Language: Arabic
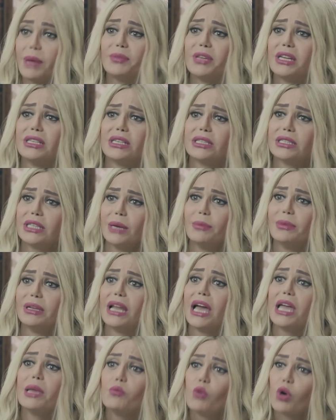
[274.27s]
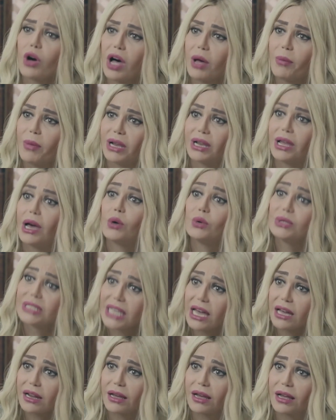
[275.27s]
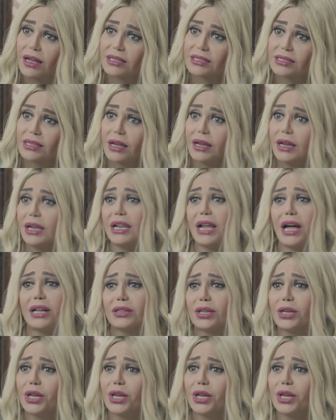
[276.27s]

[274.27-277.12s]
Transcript: ما بتقدر تعمل اي مقابلة او زيارة خاصة الا عن